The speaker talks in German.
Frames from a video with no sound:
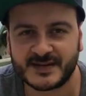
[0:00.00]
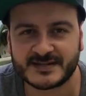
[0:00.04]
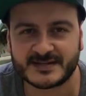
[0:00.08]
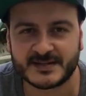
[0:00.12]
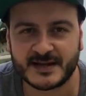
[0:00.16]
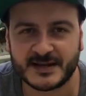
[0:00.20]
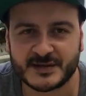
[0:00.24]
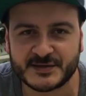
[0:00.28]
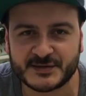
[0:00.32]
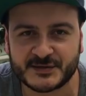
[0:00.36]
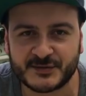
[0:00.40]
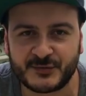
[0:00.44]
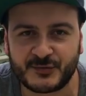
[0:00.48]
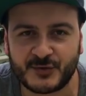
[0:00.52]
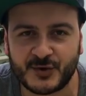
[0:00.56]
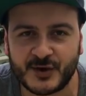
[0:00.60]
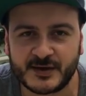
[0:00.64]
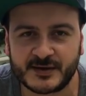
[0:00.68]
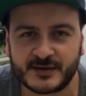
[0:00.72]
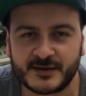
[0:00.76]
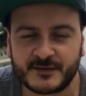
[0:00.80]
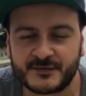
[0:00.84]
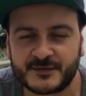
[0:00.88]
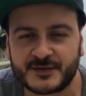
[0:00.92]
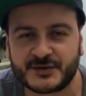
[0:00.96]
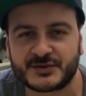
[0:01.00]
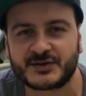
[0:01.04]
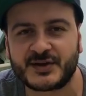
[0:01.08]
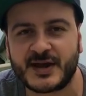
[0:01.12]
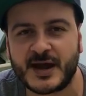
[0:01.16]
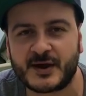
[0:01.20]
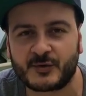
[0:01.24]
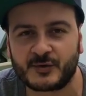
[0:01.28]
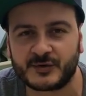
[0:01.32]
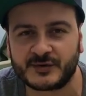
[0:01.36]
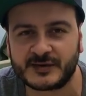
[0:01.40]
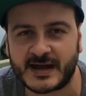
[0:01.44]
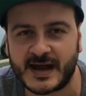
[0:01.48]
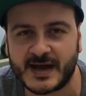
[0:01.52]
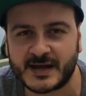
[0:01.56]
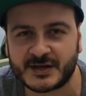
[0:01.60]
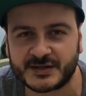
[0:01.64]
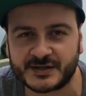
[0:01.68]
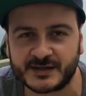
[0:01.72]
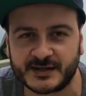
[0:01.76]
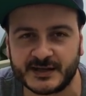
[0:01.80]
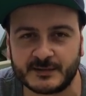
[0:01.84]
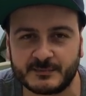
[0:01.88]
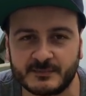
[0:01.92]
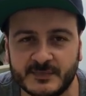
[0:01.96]
dass er eine sofortige Verstärkung
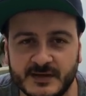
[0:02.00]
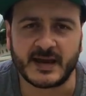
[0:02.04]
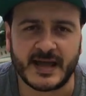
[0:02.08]
darstellt.